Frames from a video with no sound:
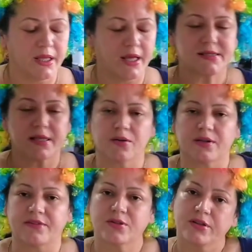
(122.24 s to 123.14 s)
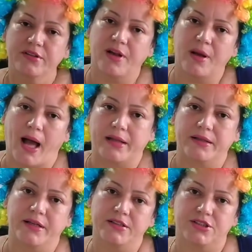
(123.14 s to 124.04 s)
E é isso aí, eu tava toda
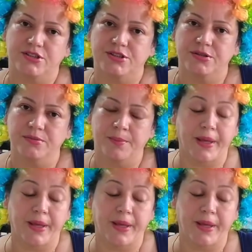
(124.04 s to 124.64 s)
inflamada, né, gente?